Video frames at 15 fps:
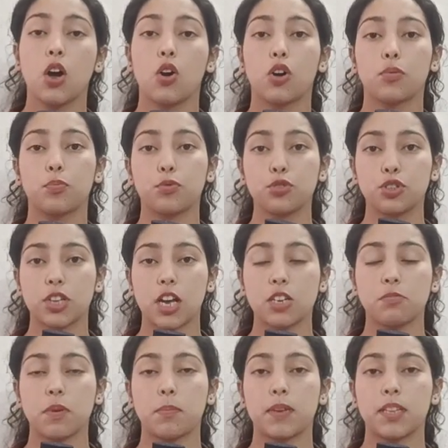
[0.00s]
और पूछताछ
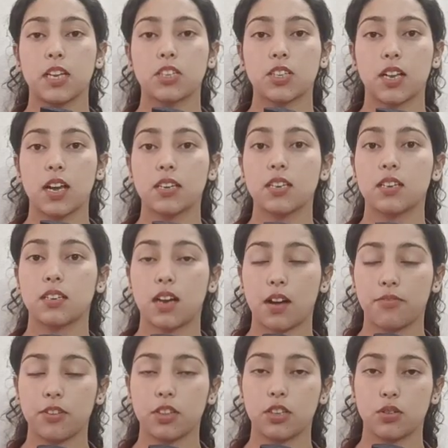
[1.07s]
में पता चला कि
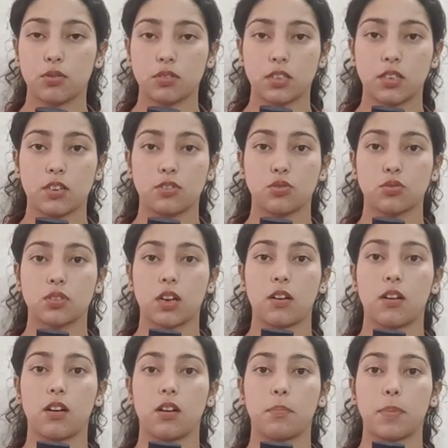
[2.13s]
काफ़ी दिनों से ये जो उसका
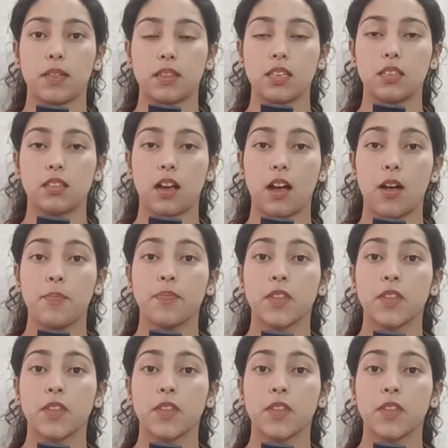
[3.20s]
पति था